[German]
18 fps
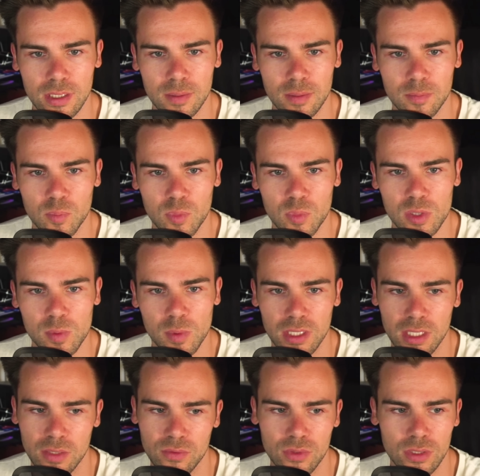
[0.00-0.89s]
Ähm, muss
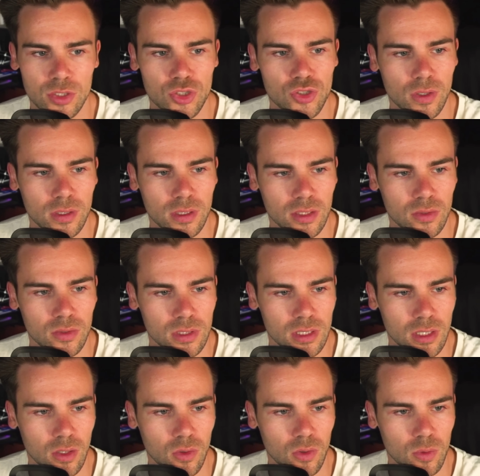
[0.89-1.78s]
man dann für den Short
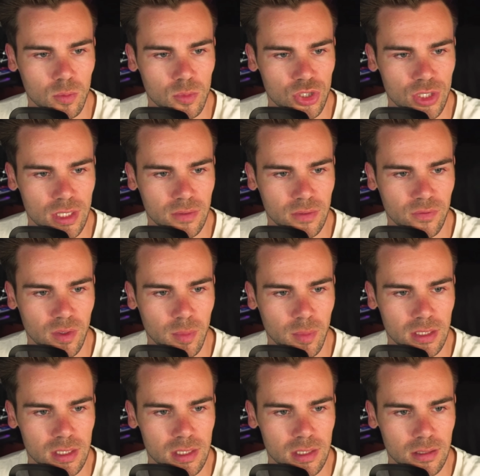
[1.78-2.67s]
natürlich auch umstellen, wenn
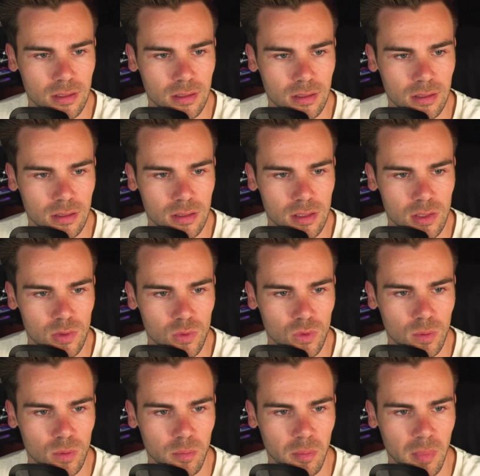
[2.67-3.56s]
man es äh,
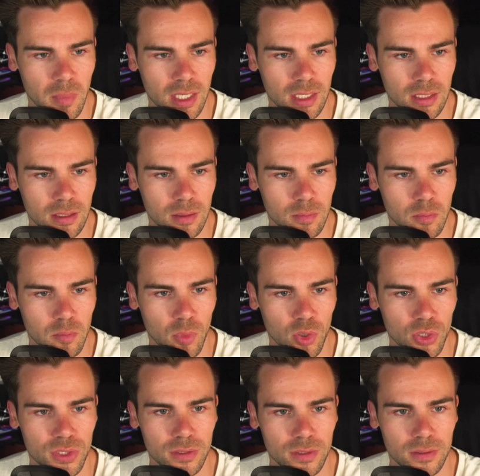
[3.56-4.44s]
so machen
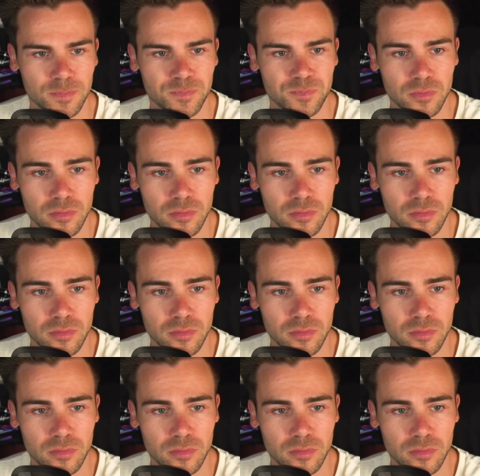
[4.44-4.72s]
möchte.